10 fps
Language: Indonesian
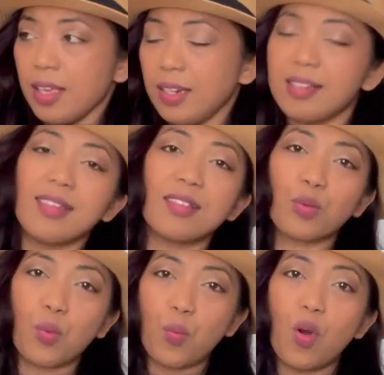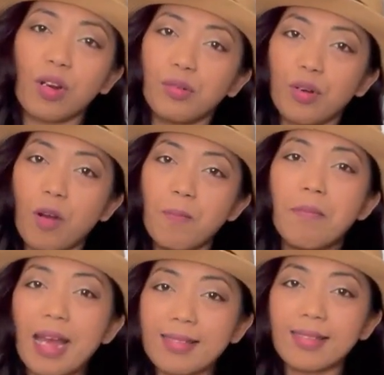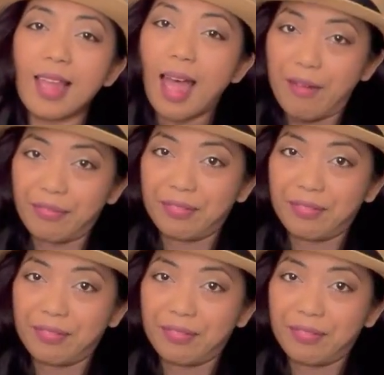this is wardrobe must have